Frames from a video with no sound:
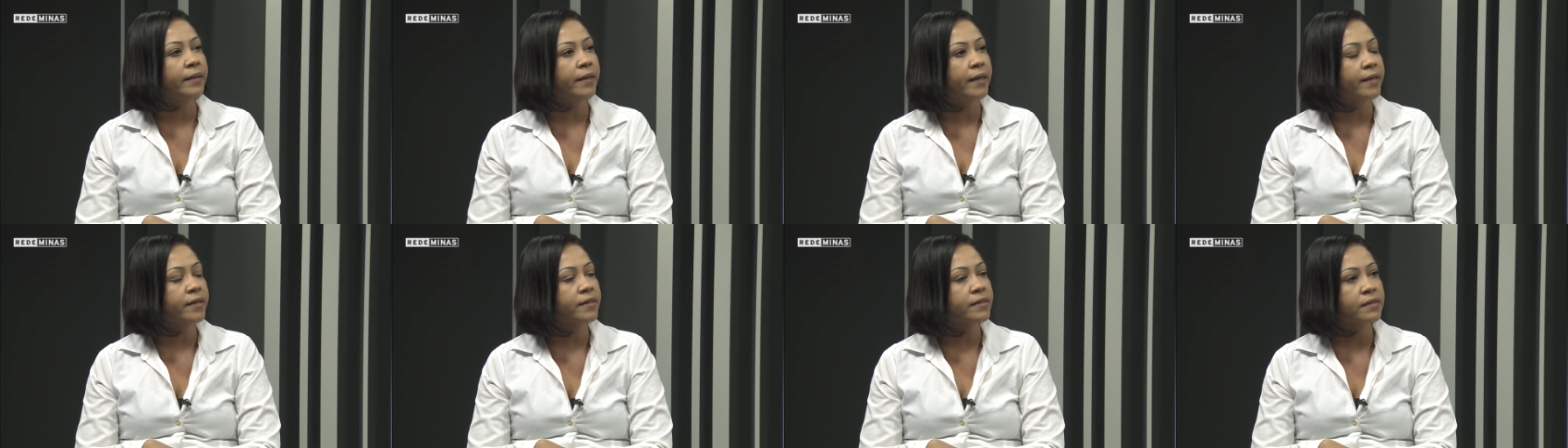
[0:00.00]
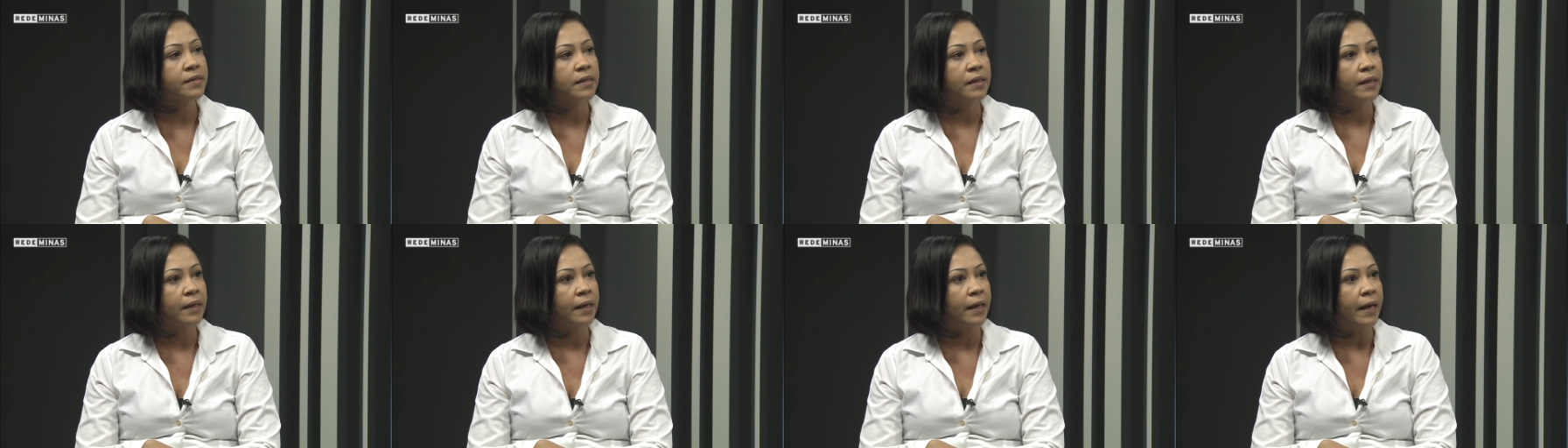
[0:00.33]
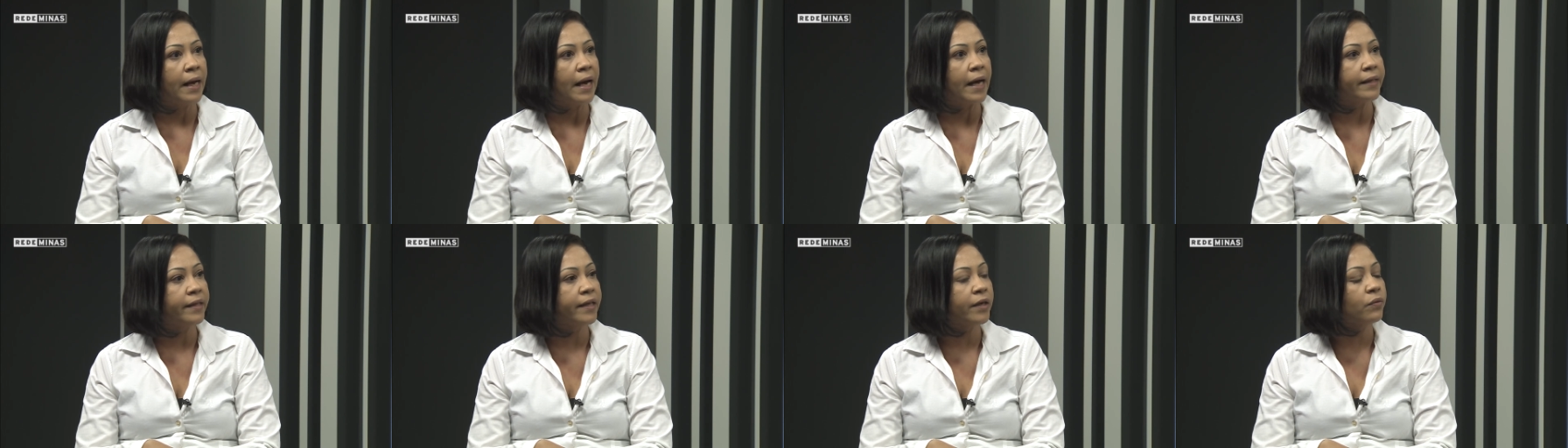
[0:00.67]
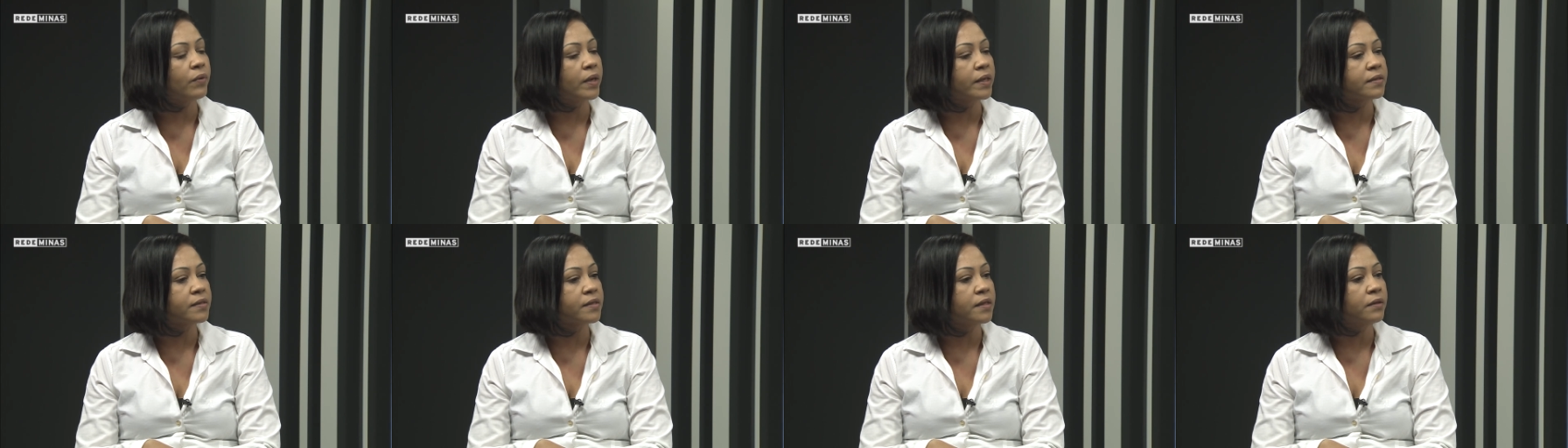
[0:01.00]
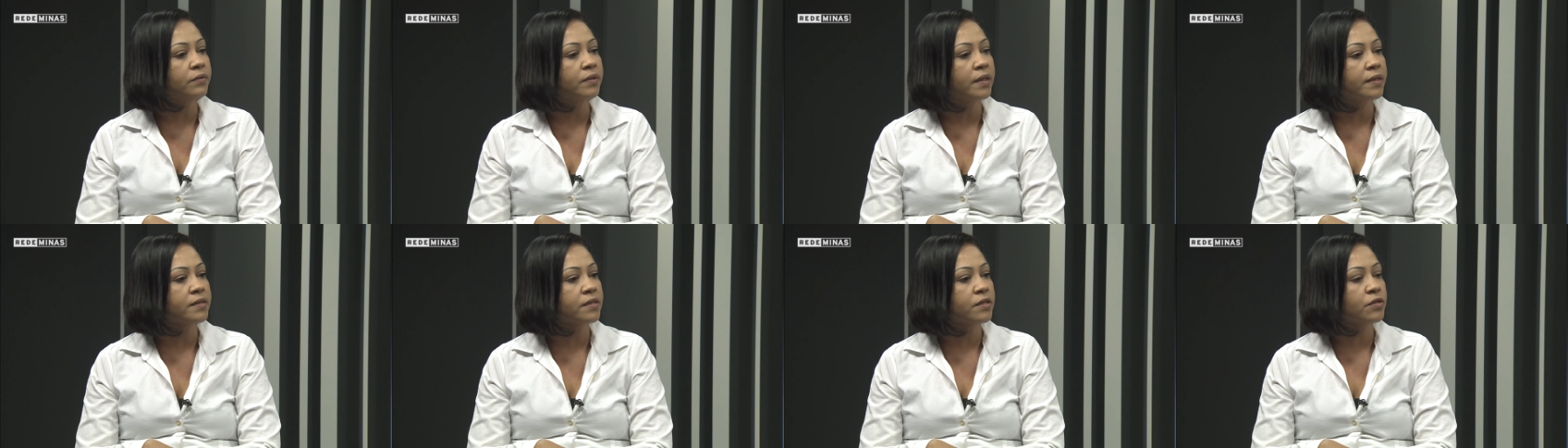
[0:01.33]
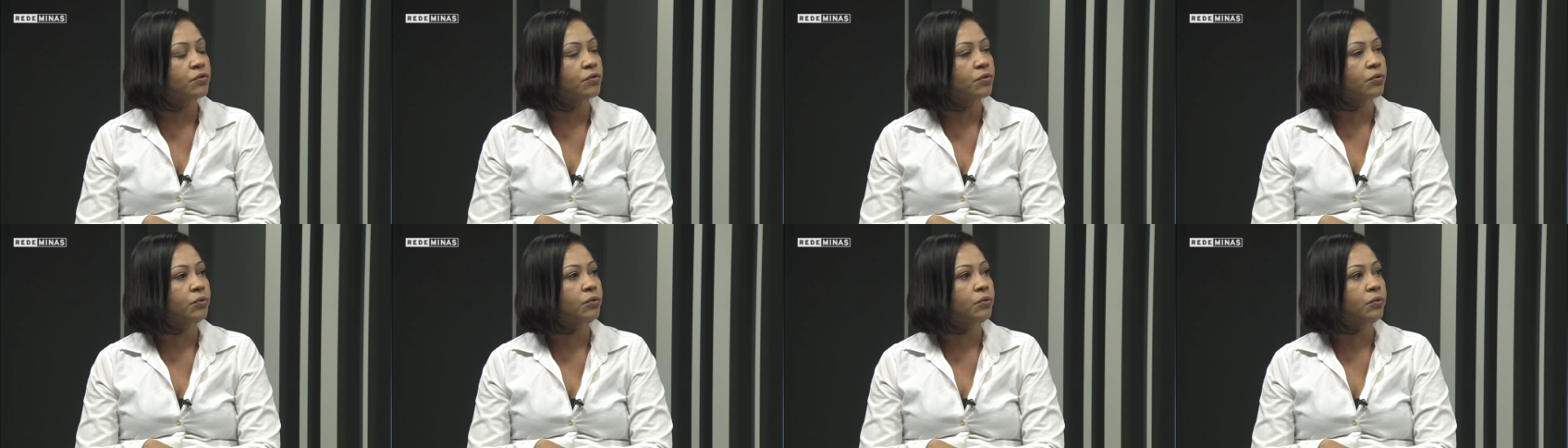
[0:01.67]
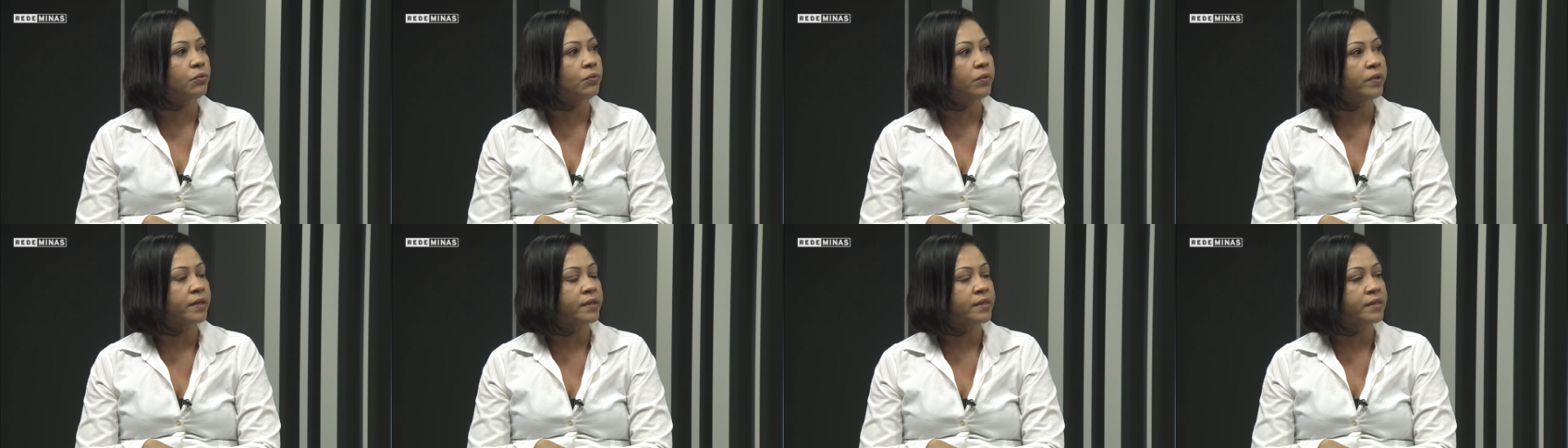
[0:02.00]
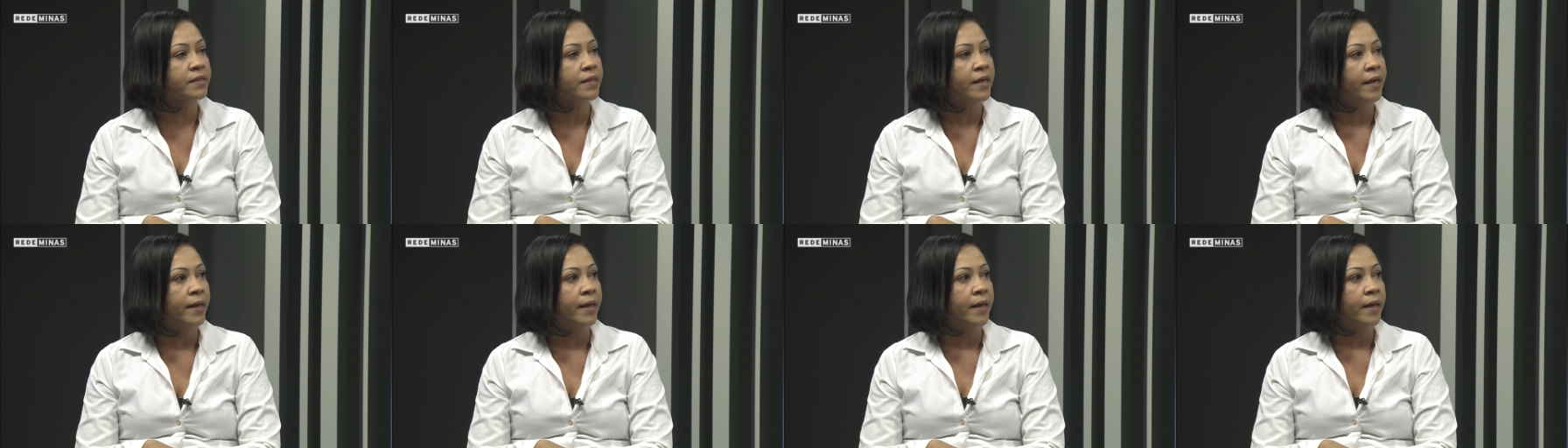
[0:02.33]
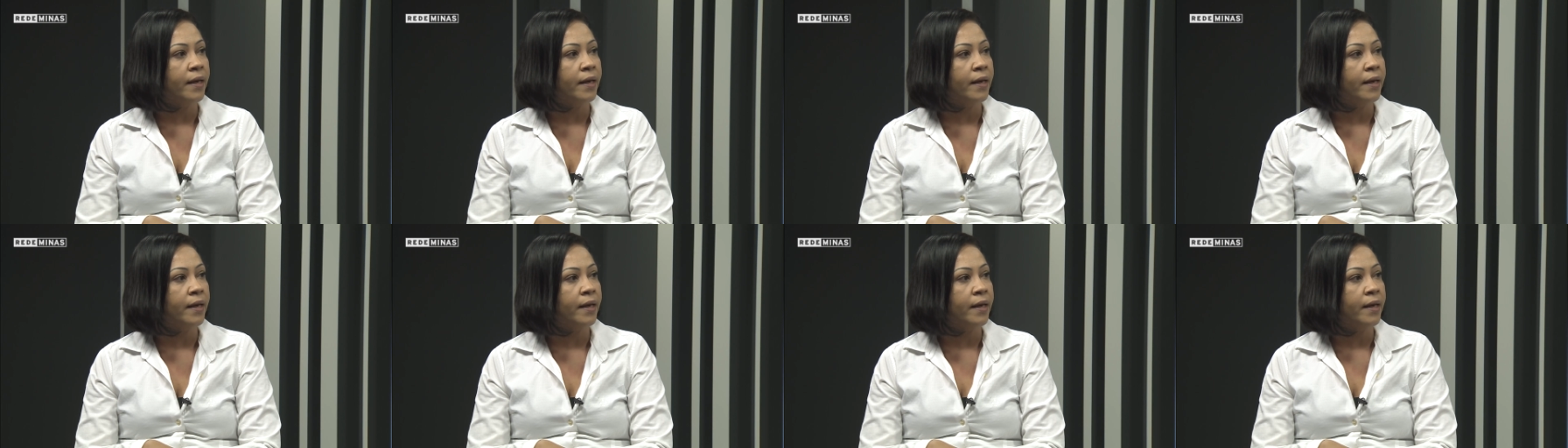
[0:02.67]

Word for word: nessa adequação das estruturas